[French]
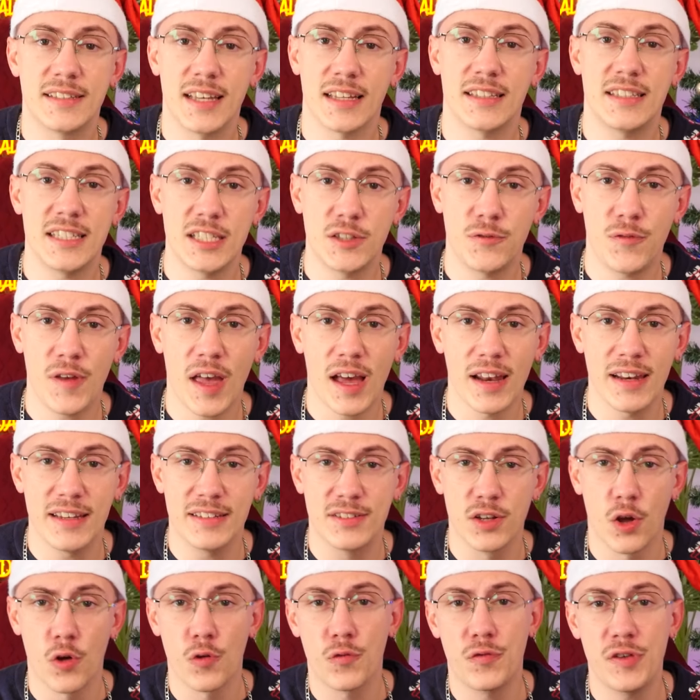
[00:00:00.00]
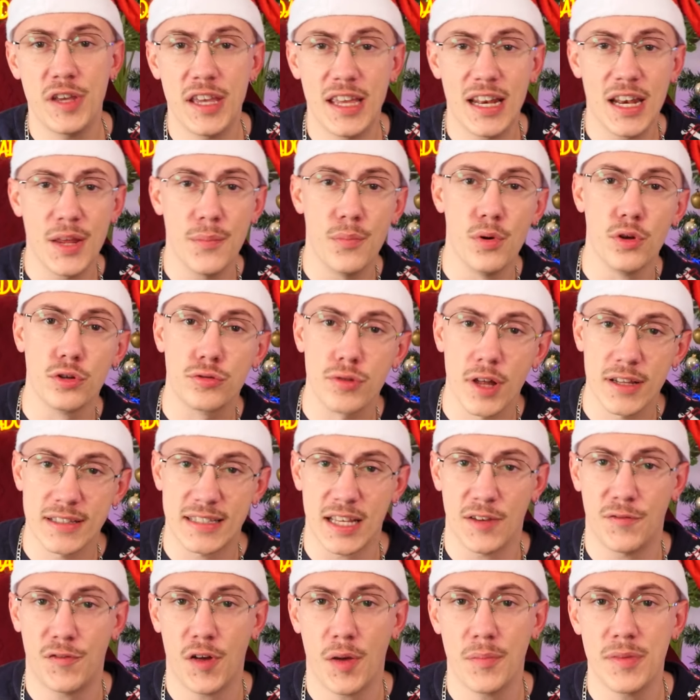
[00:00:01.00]
Satisfaire les envies et les besoins de
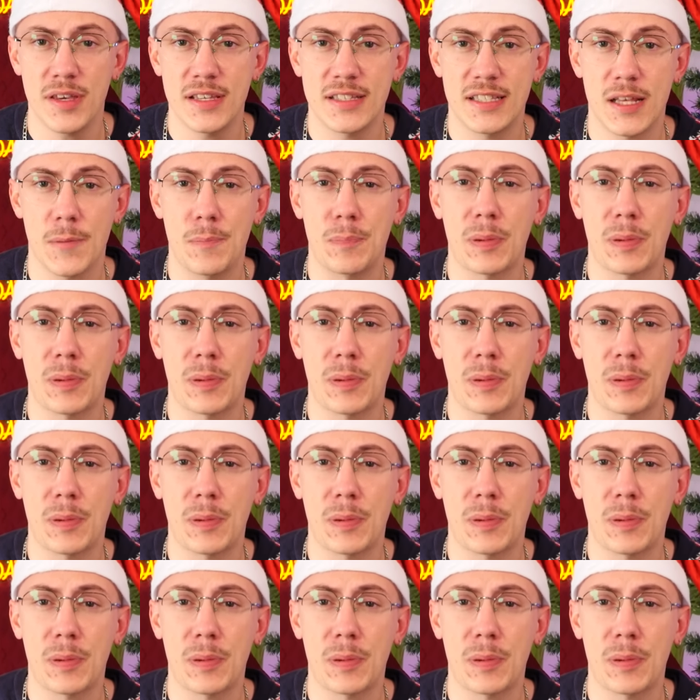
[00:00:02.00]
sa famille, c'est